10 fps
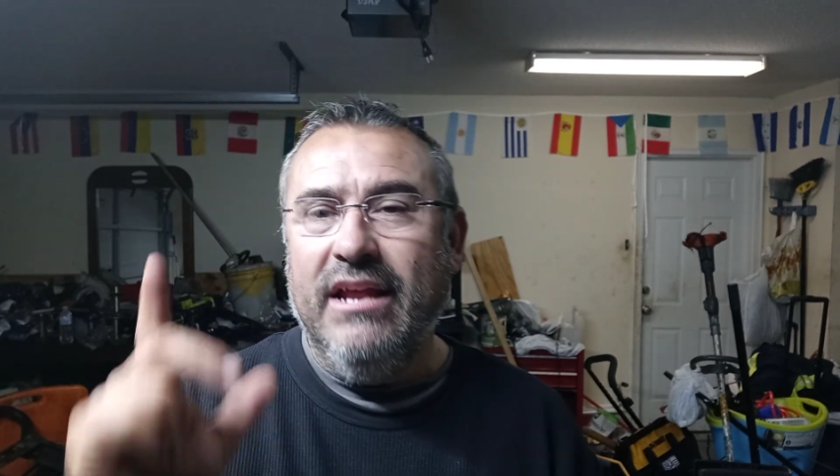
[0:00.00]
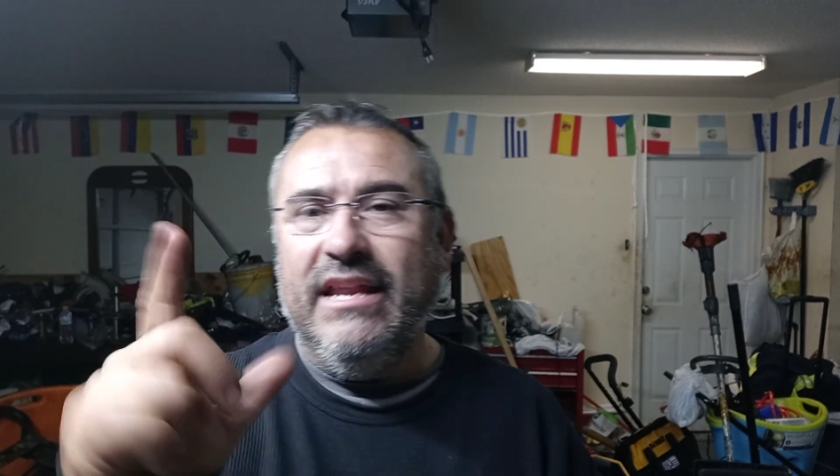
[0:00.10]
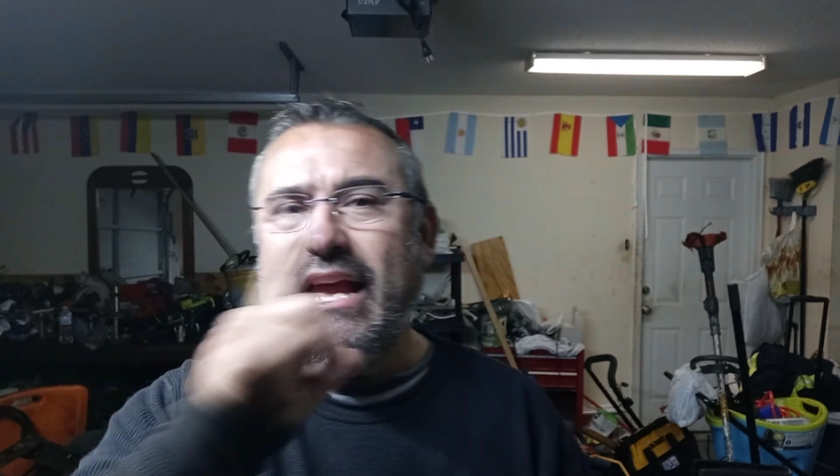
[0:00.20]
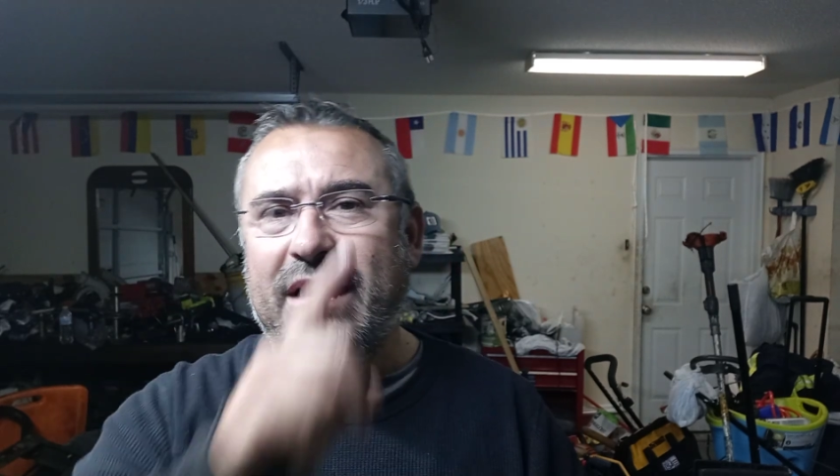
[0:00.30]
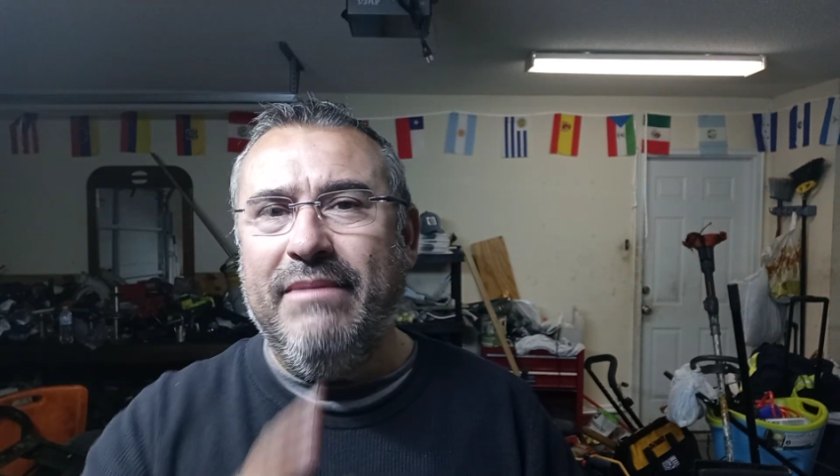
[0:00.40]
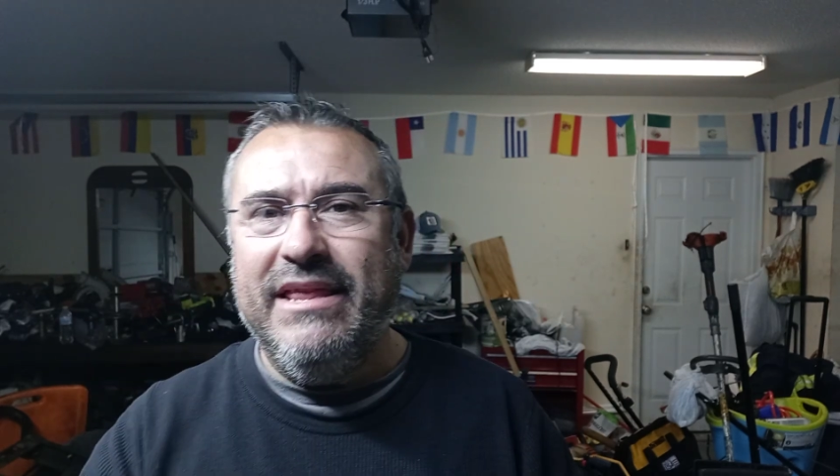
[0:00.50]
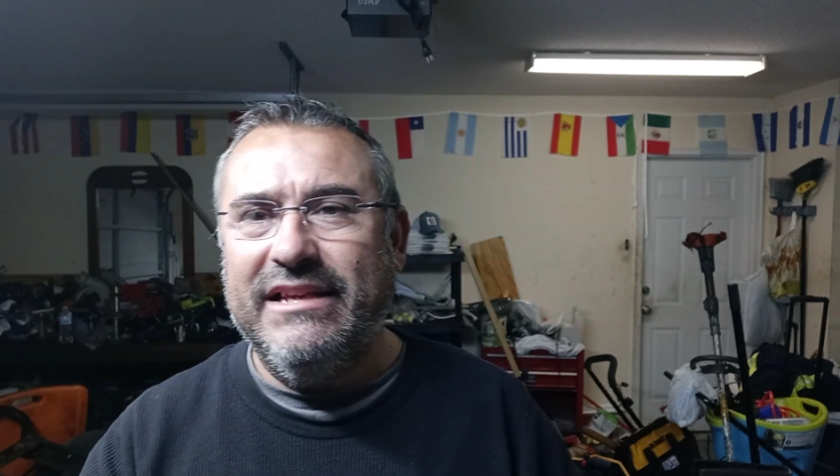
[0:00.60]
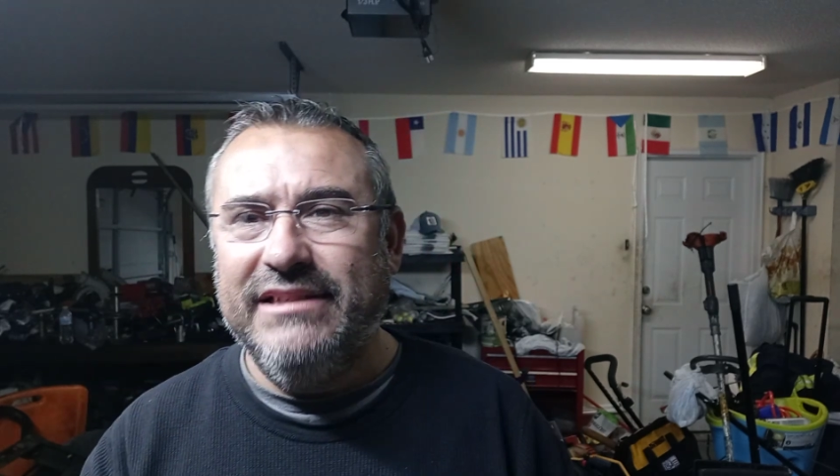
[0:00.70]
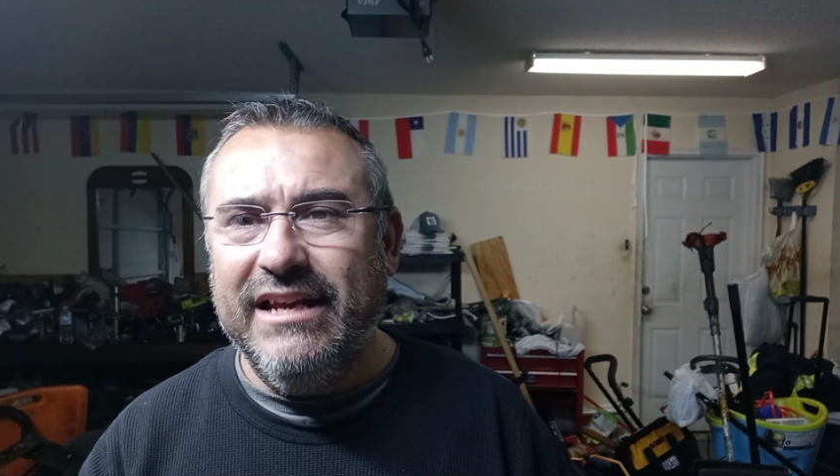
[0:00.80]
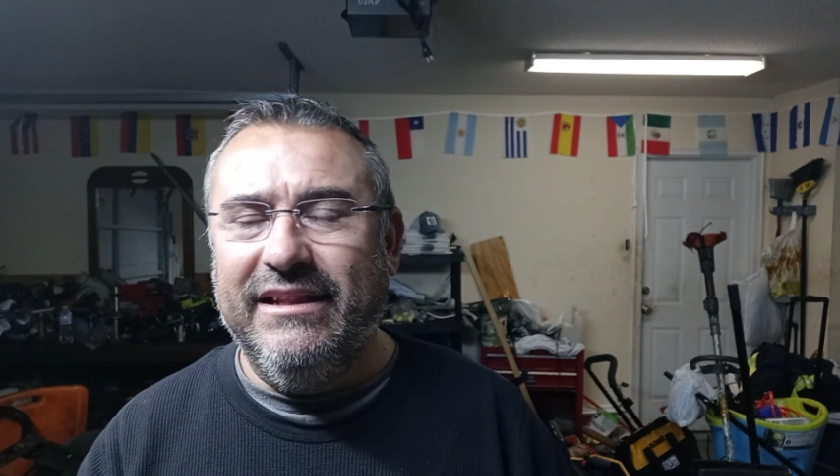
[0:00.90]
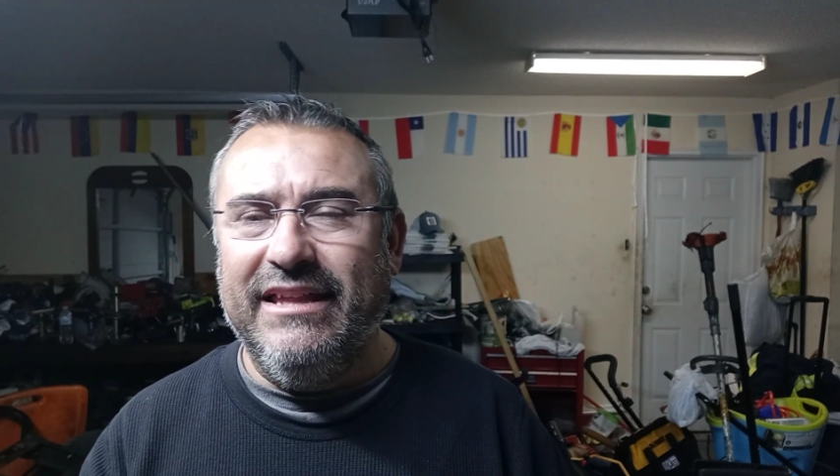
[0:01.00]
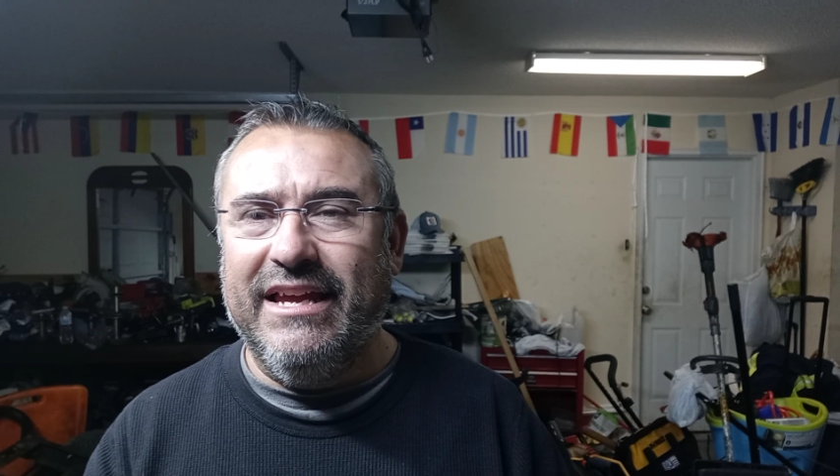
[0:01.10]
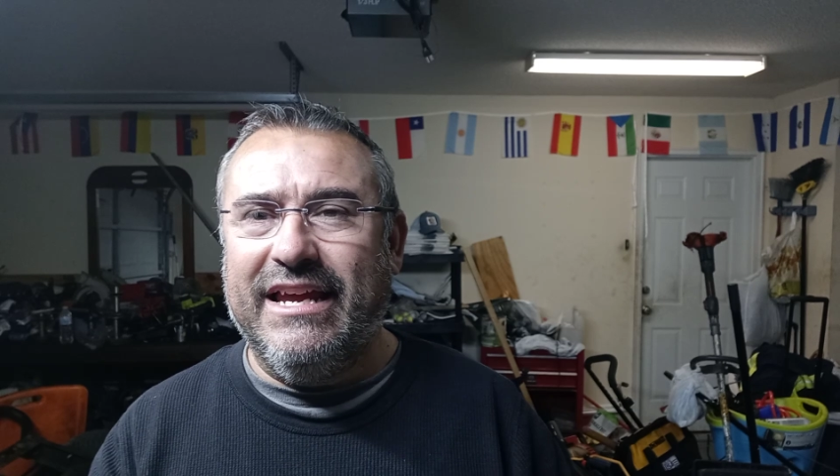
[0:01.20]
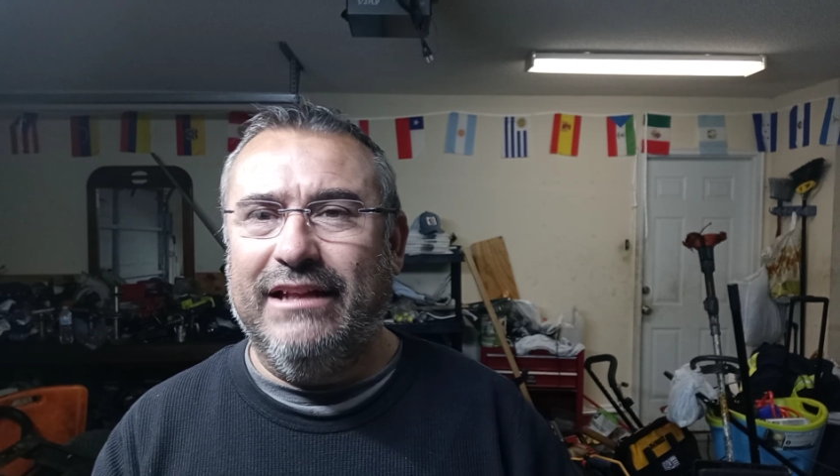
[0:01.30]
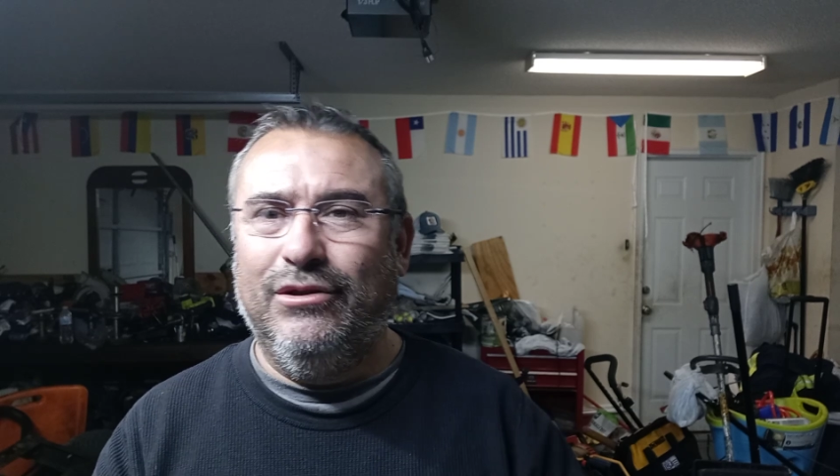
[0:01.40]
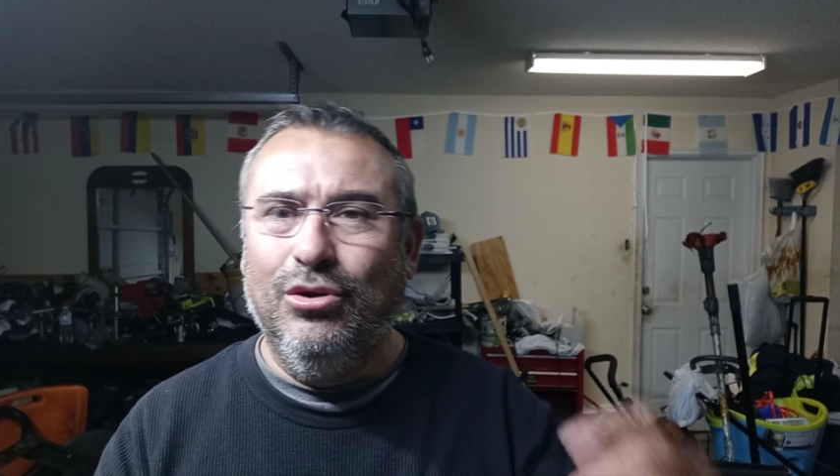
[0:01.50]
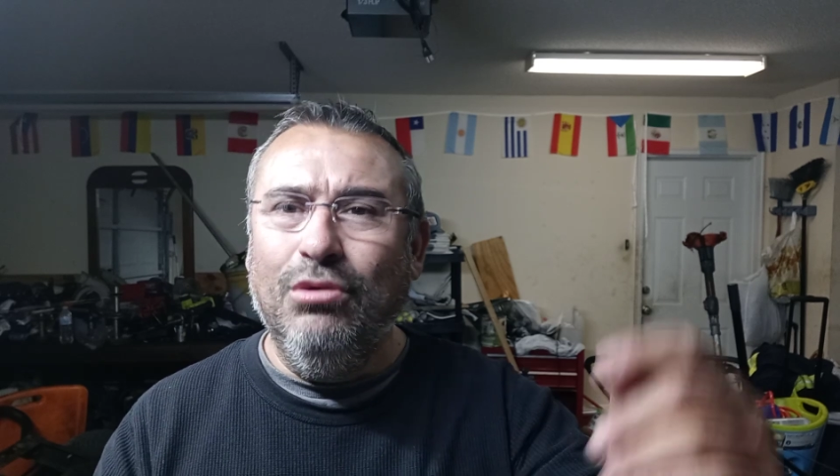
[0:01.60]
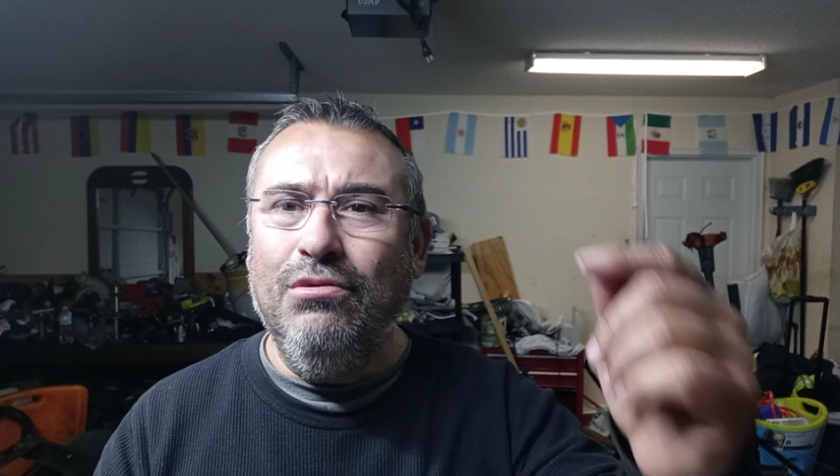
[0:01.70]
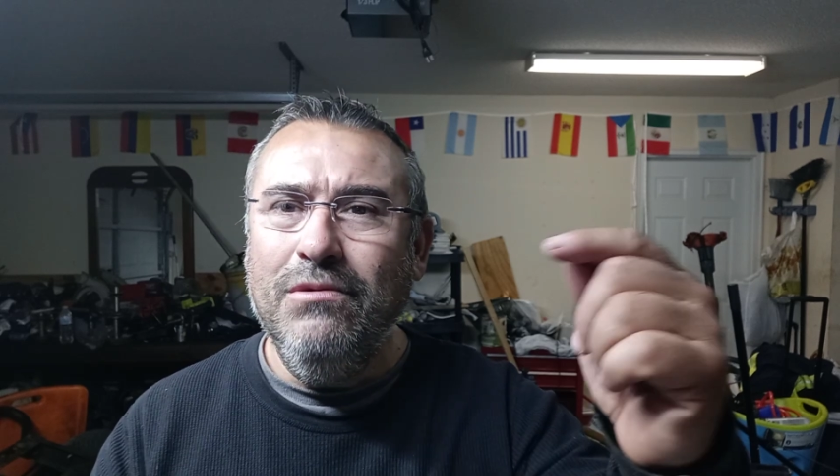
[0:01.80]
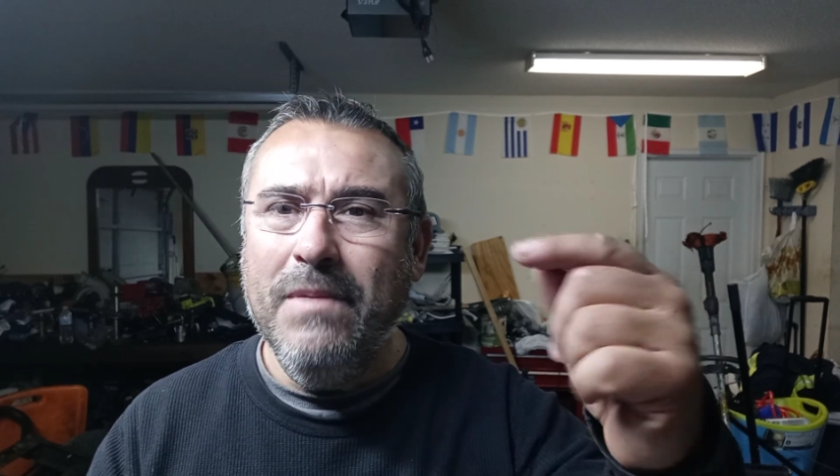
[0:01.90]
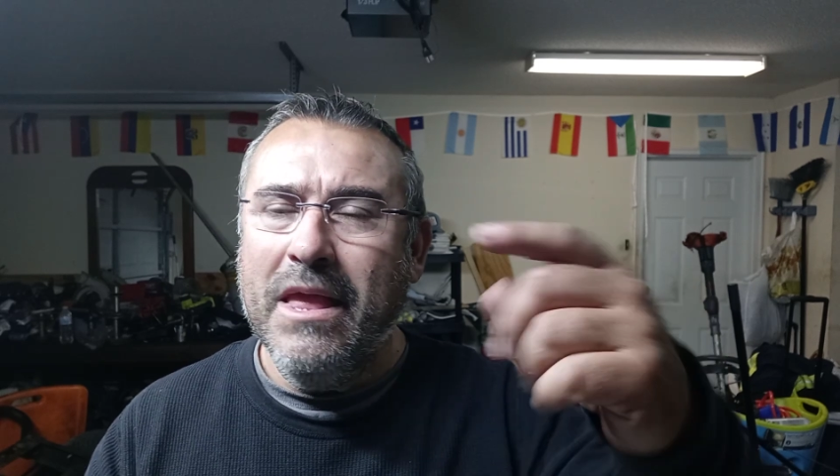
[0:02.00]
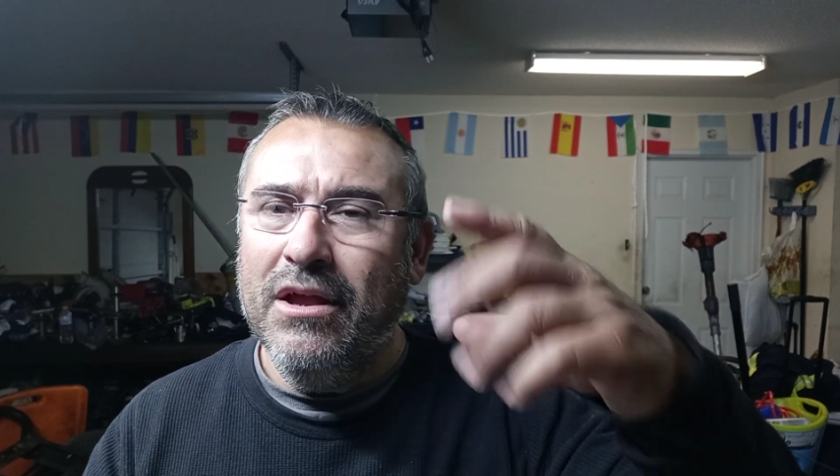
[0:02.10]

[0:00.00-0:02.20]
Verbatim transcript: Déjame decirte que tú